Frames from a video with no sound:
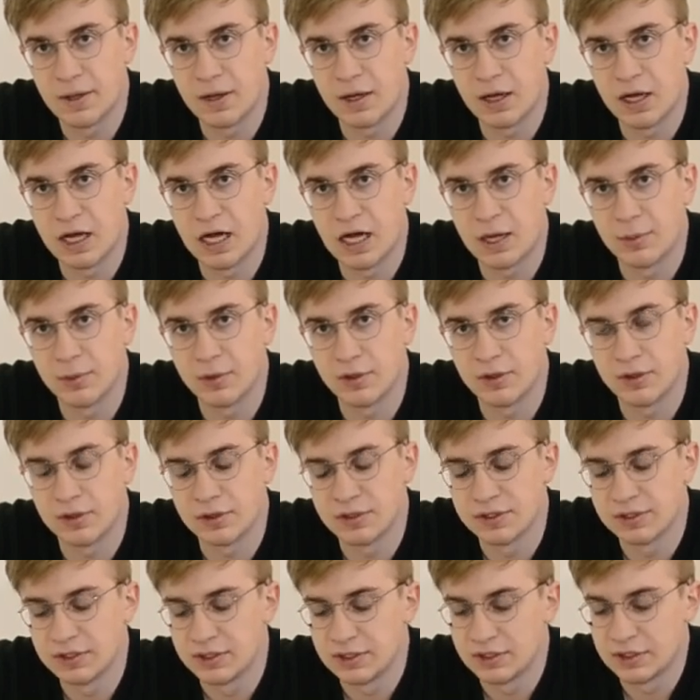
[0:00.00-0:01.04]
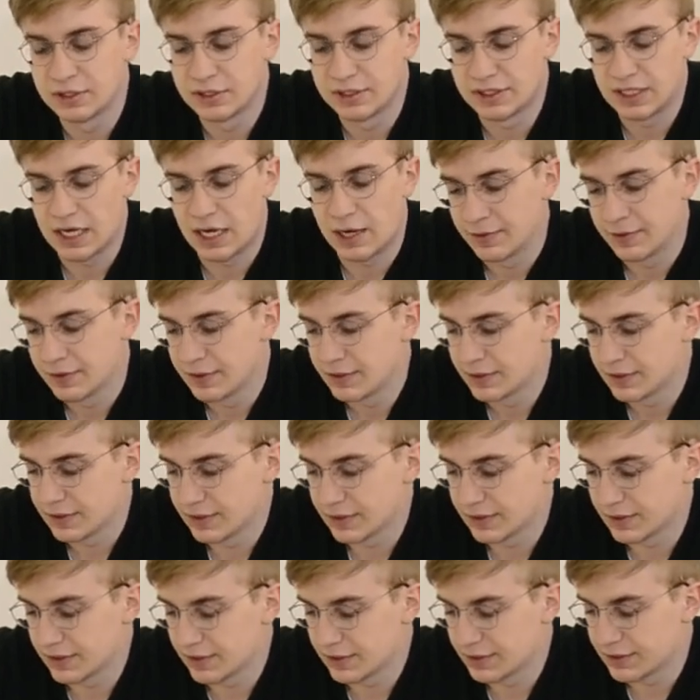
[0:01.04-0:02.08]
aber ja,
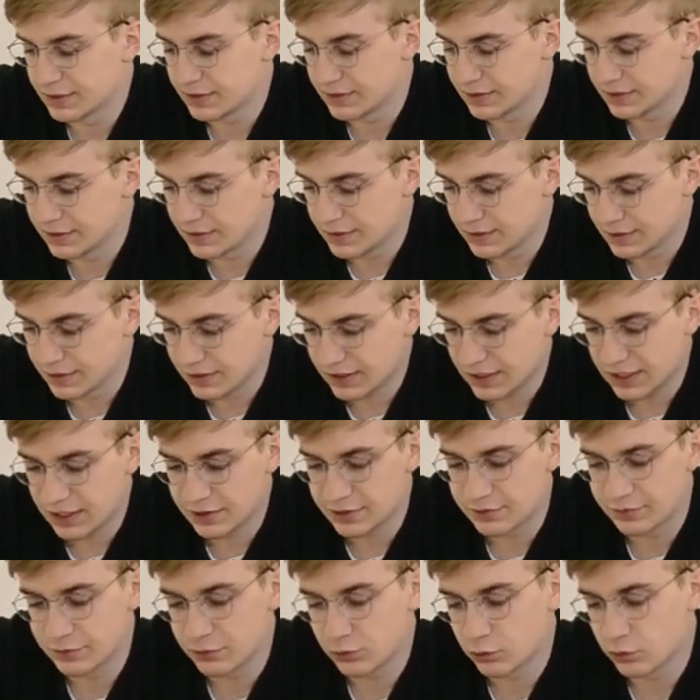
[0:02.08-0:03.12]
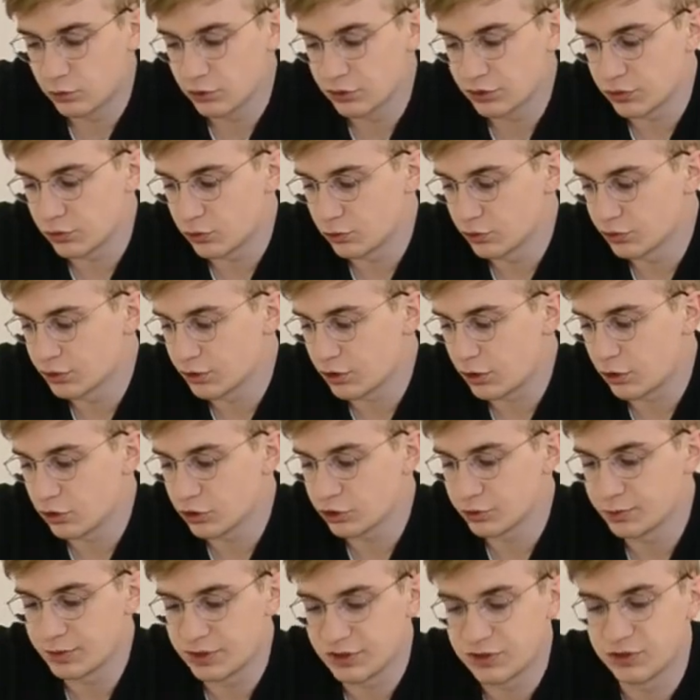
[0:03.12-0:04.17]
äh, relativ hohes
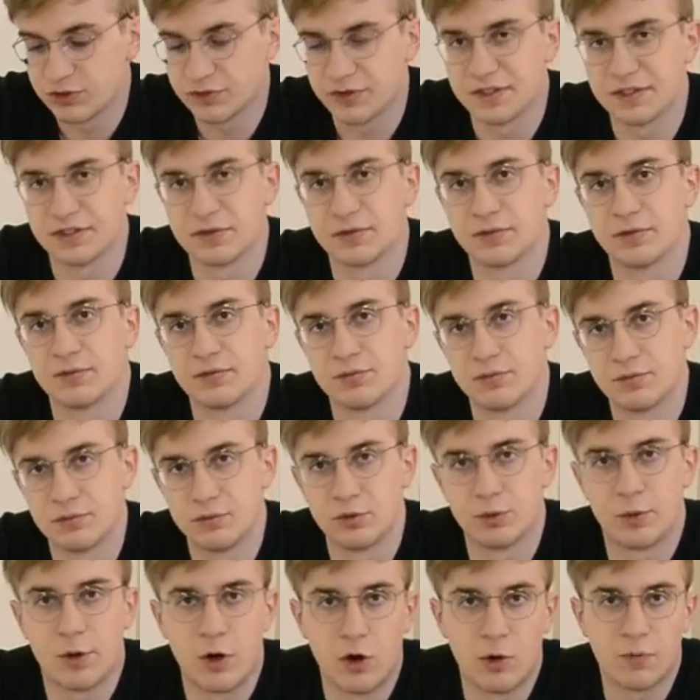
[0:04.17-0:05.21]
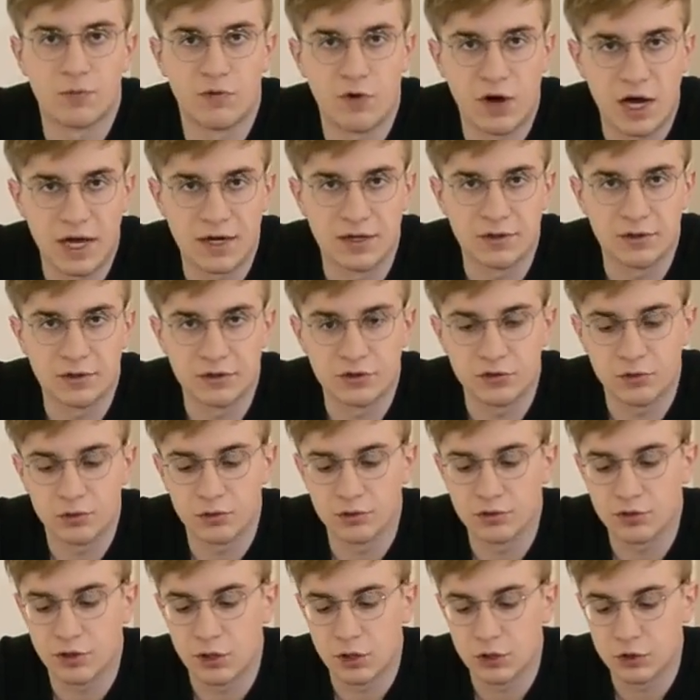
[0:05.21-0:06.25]
Grundrauschen, beziehungsweise überhaupt vorhandenes
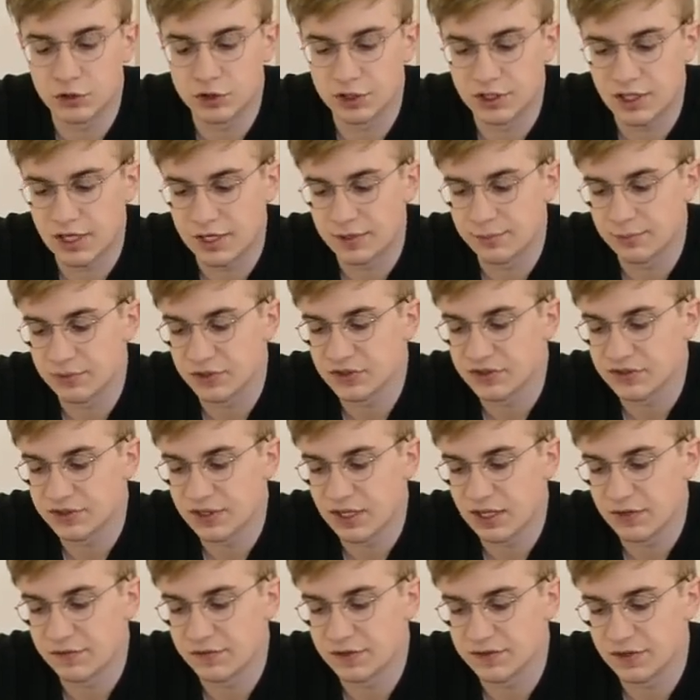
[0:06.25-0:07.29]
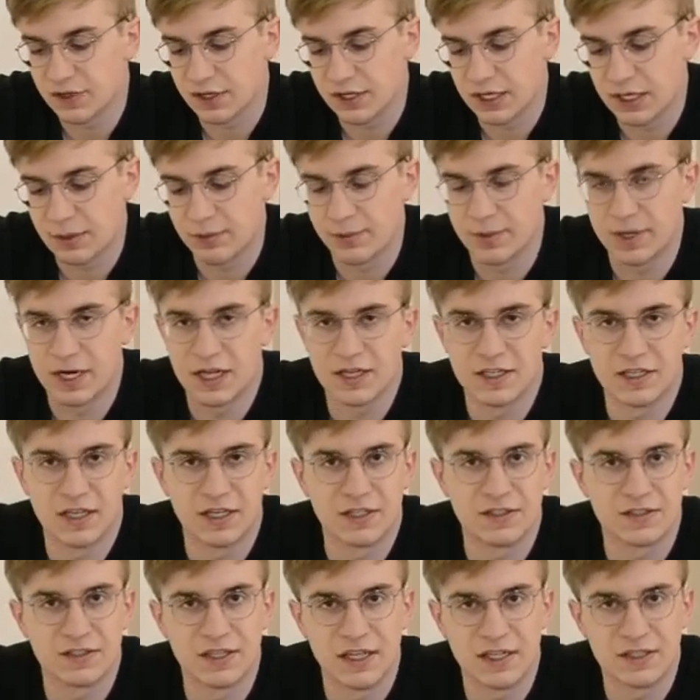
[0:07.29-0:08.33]
Grundrauschen kann ein bisschen nervig sein, aber man hat ja
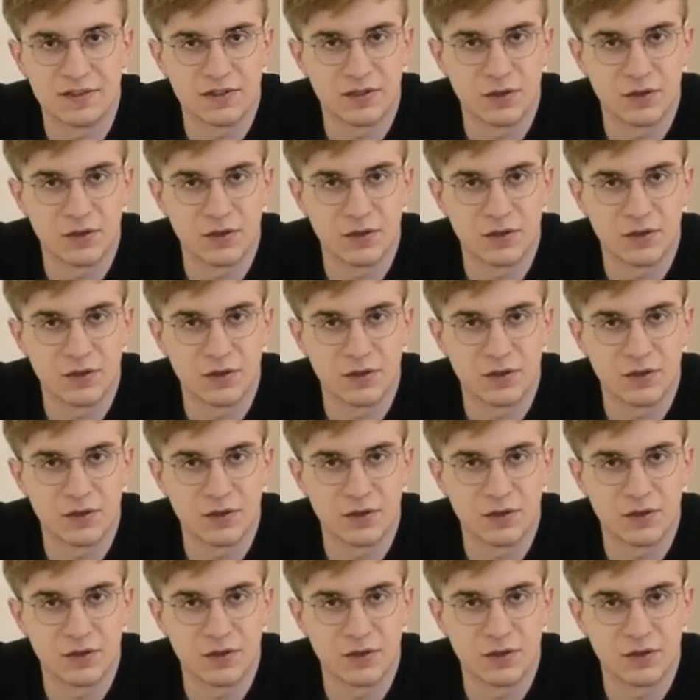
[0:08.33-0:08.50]
jetzt ein Headset